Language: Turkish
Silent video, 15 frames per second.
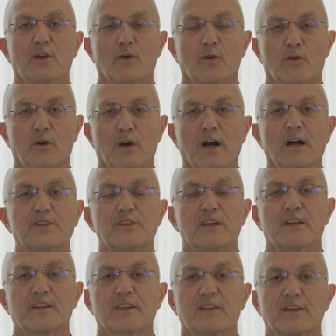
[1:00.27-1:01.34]
o
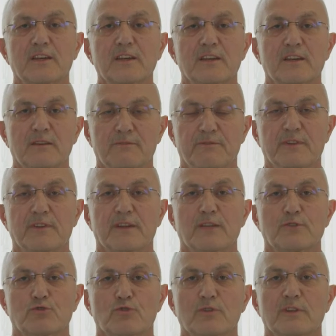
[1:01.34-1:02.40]
akciğerdeki
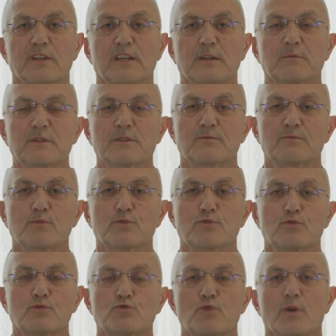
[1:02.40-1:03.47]
infiltrasyon dediğimiz
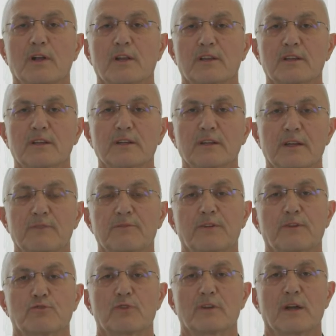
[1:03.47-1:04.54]
virüsün çoğaldığı,
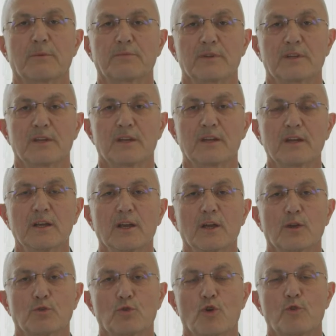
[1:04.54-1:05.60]
enfeksiyon yaptığı yeri
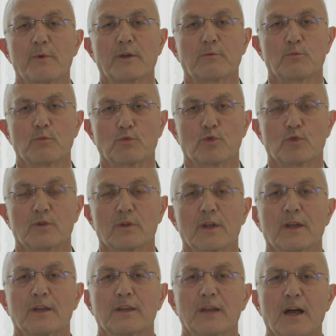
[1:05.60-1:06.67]
görmek mümkün.
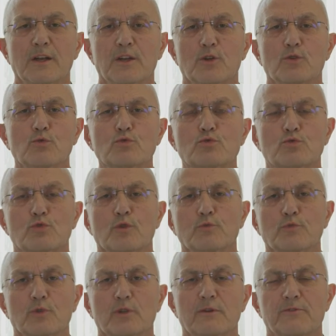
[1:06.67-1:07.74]
Yani üst solunum
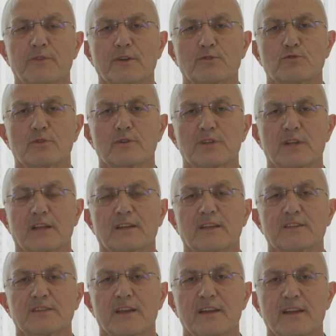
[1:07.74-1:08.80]
yolu enfeksiyonu şeklinde
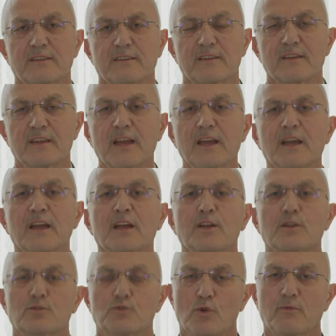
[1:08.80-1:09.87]
seyrettiğinde
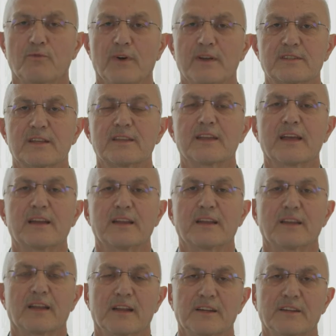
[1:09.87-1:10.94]
çok fazla diğerlerinden
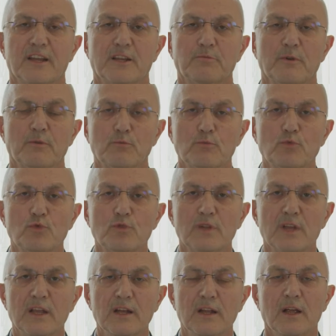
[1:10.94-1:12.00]
ayırt etmek mümkün
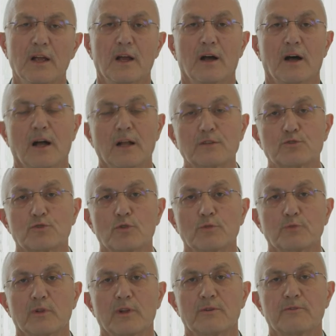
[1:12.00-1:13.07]
değil. Alt solunum
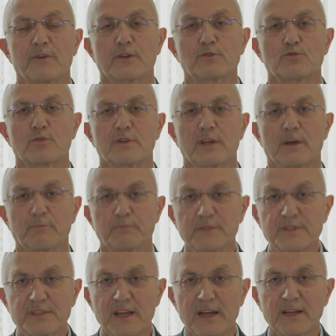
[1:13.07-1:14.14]
yolu enfeksiyonu
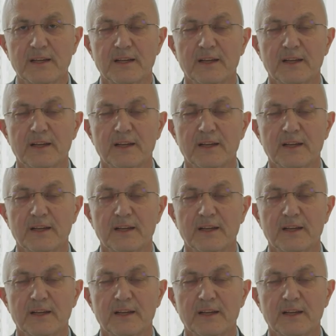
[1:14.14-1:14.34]
yapmışsa